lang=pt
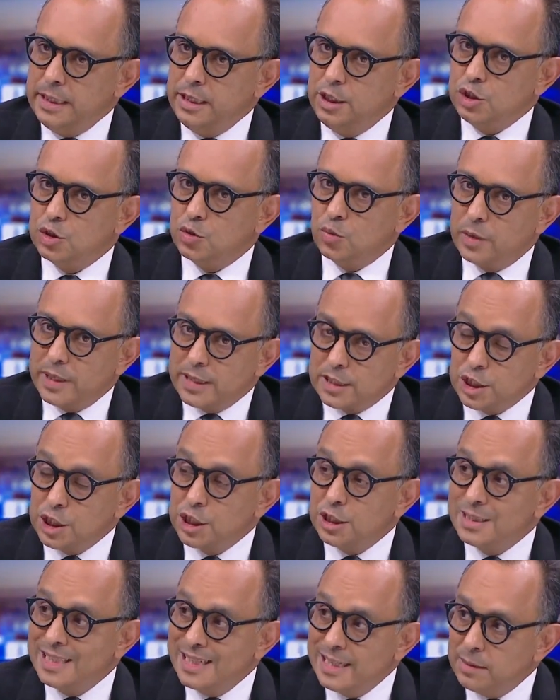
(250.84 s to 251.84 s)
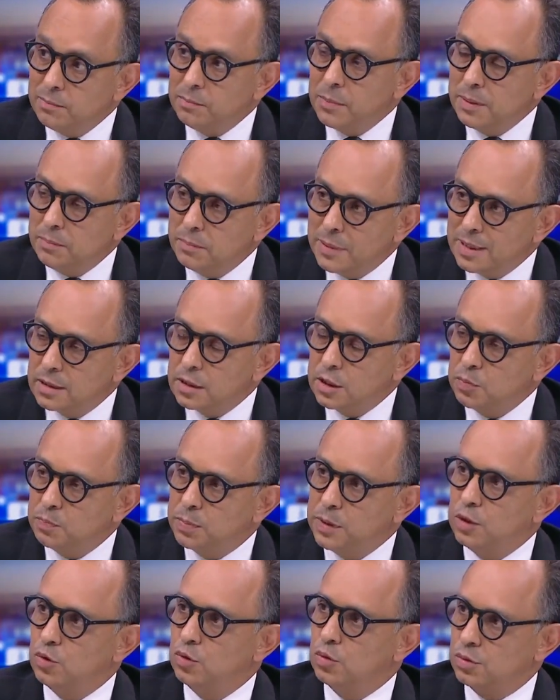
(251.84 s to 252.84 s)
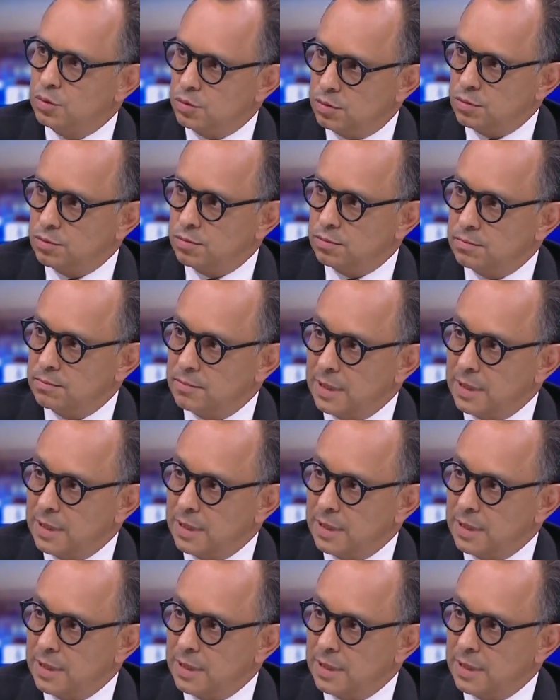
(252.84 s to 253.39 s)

Isto é extremamente perigoso,